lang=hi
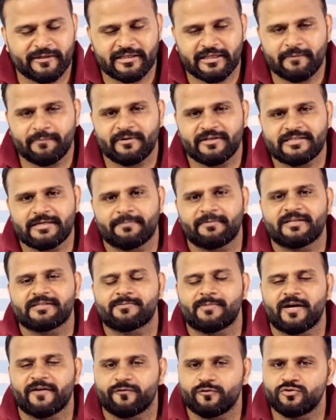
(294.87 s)
पड़ता है प्लस आपका
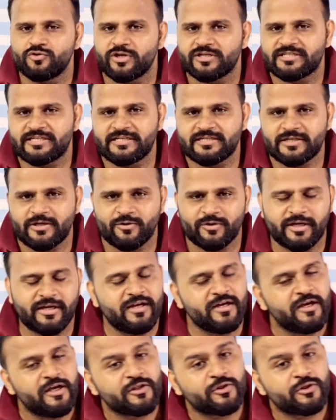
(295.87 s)
स्मार्टफोन जो एक्सचेंज करोगे